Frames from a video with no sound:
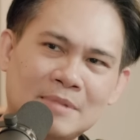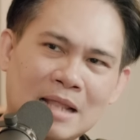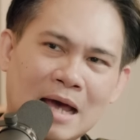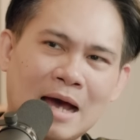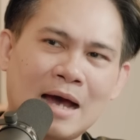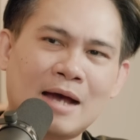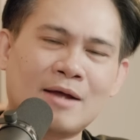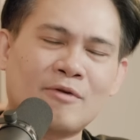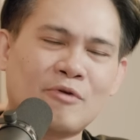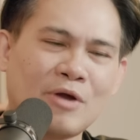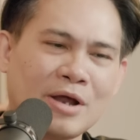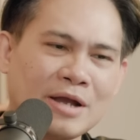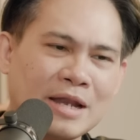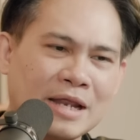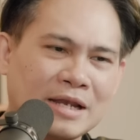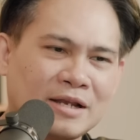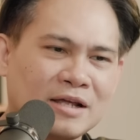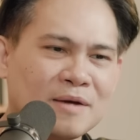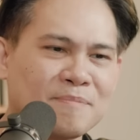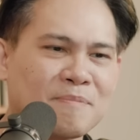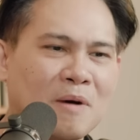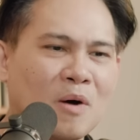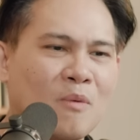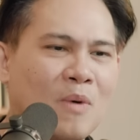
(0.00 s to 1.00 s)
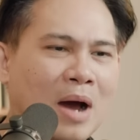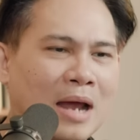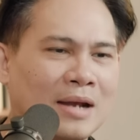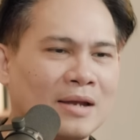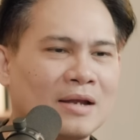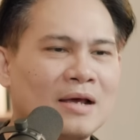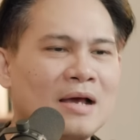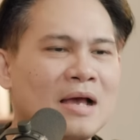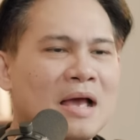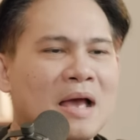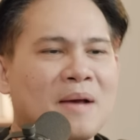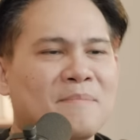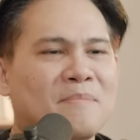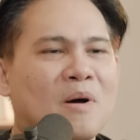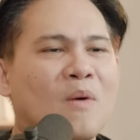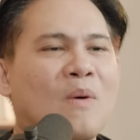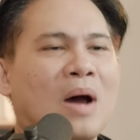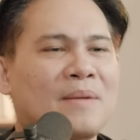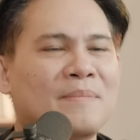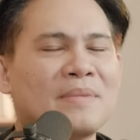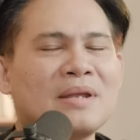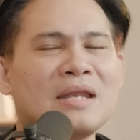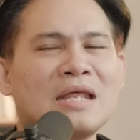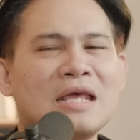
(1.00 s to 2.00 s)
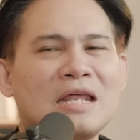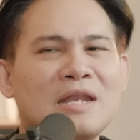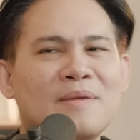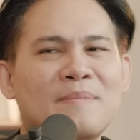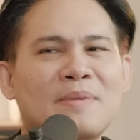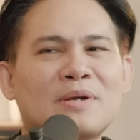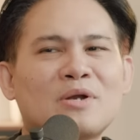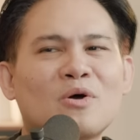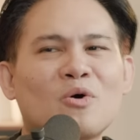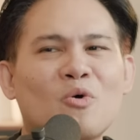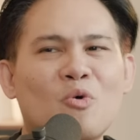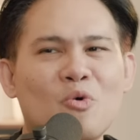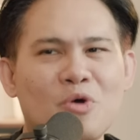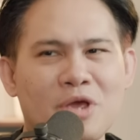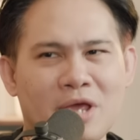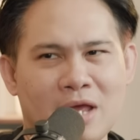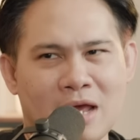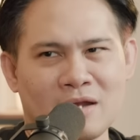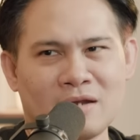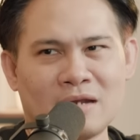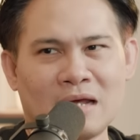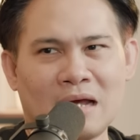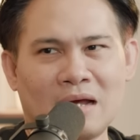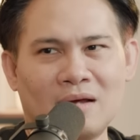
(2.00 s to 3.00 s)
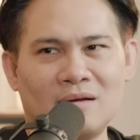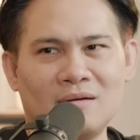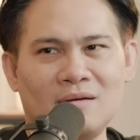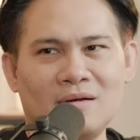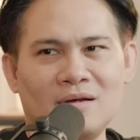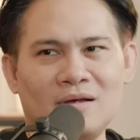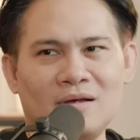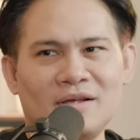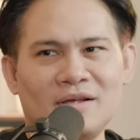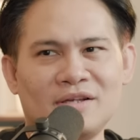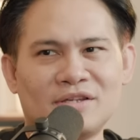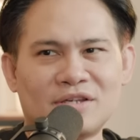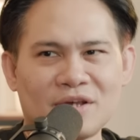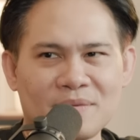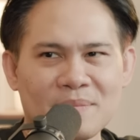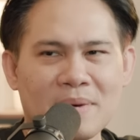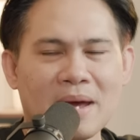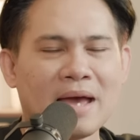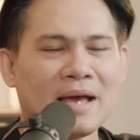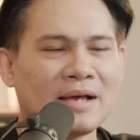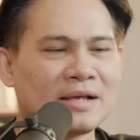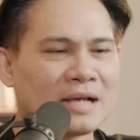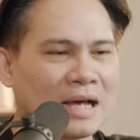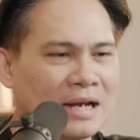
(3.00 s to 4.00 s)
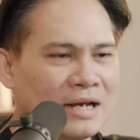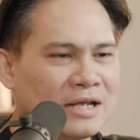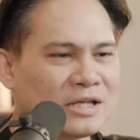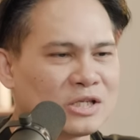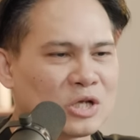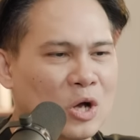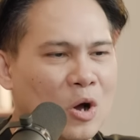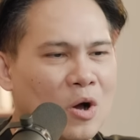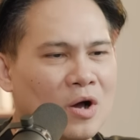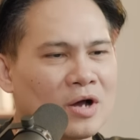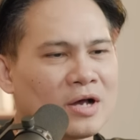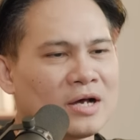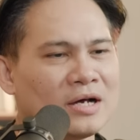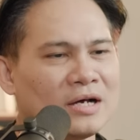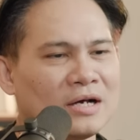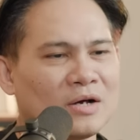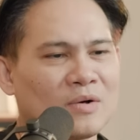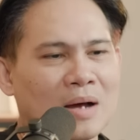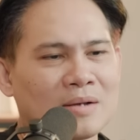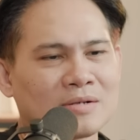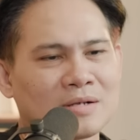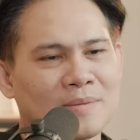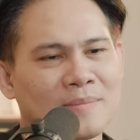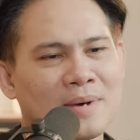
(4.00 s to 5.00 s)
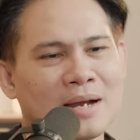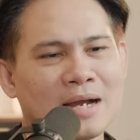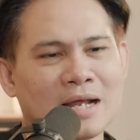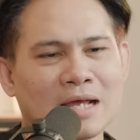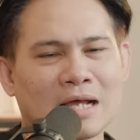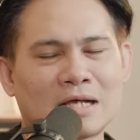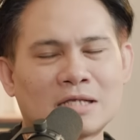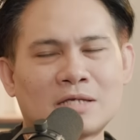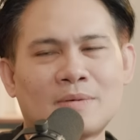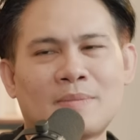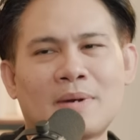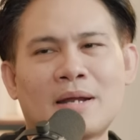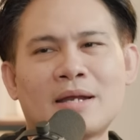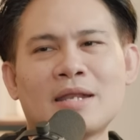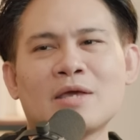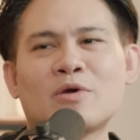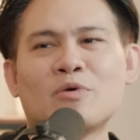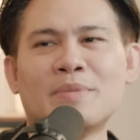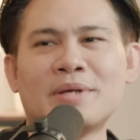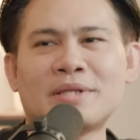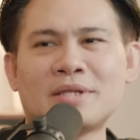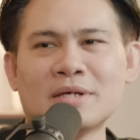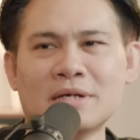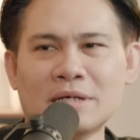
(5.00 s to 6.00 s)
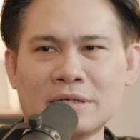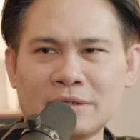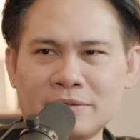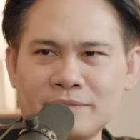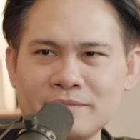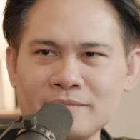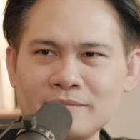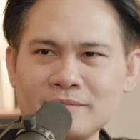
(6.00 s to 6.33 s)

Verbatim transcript: นะเครดิตคือประวัติประวัติไม่ดีนี่ไม่ต้องคุยกันนะใช่ไหมอันที่สองคือความสามารถในการชำระหนี้คุณไม่ถึง